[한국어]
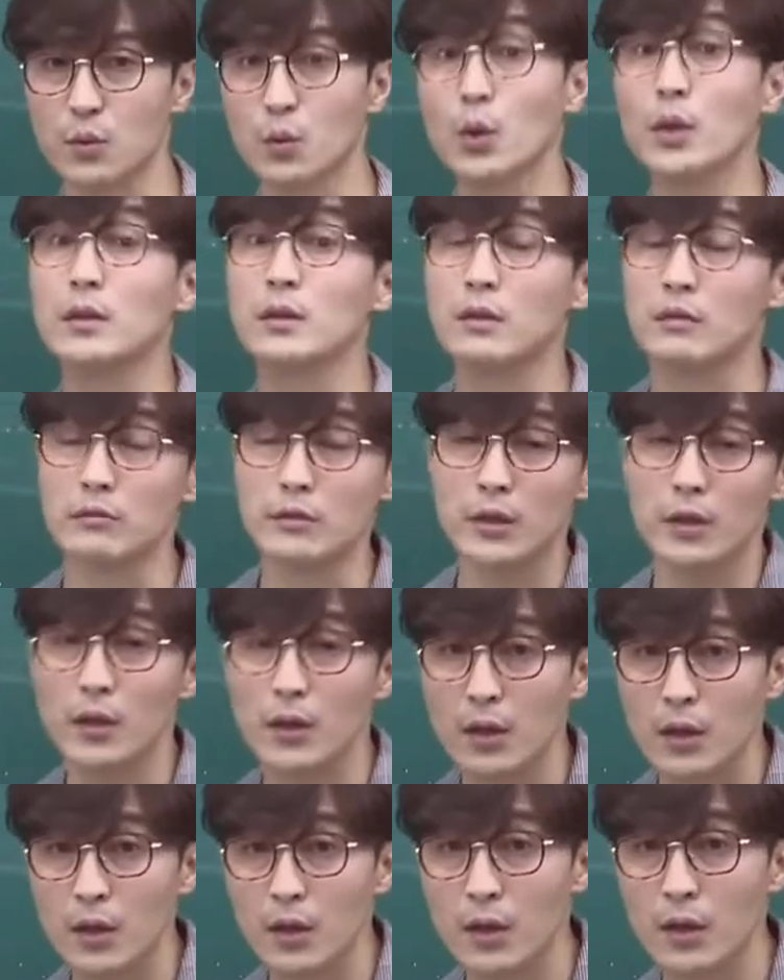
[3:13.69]
똑같다고.
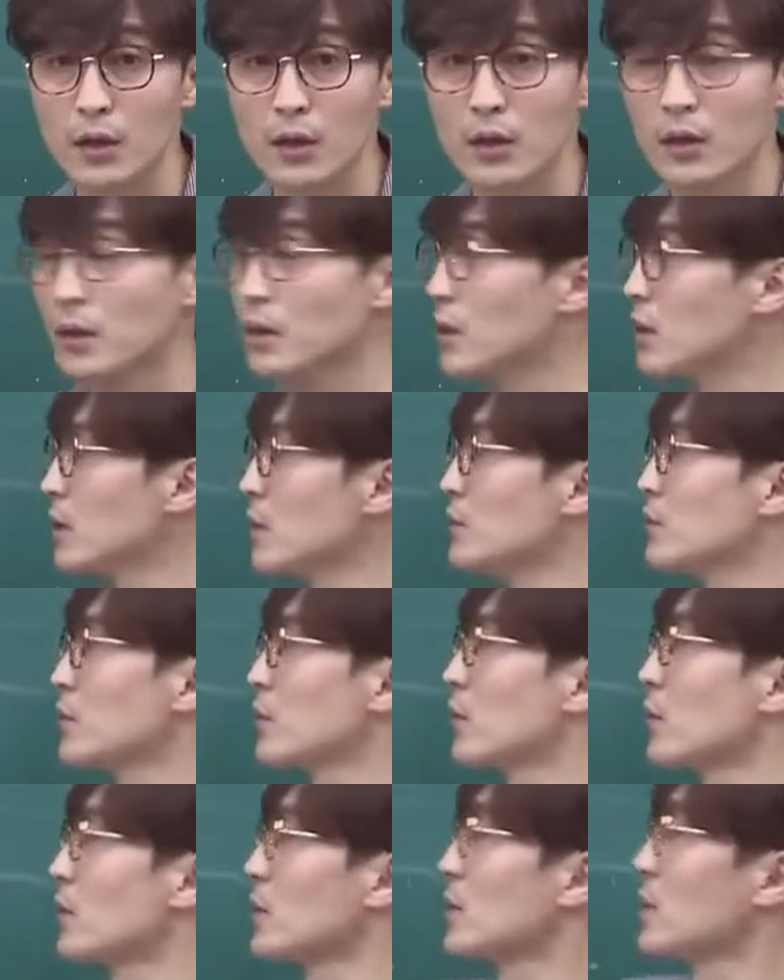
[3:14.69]
1분
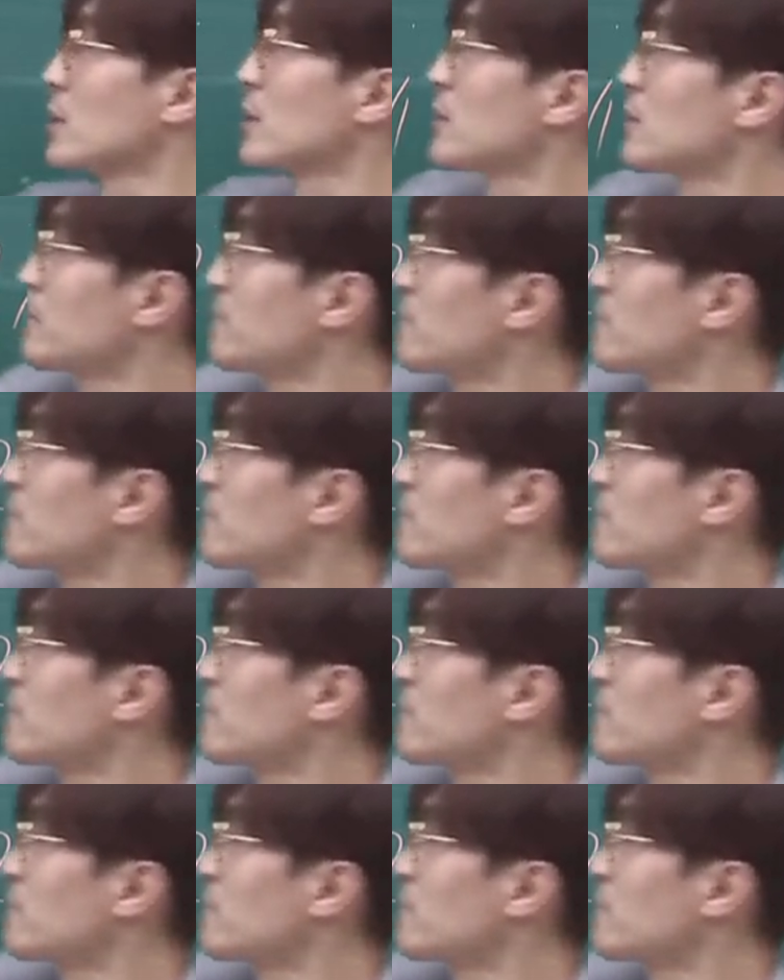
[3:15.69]
컷. 끝.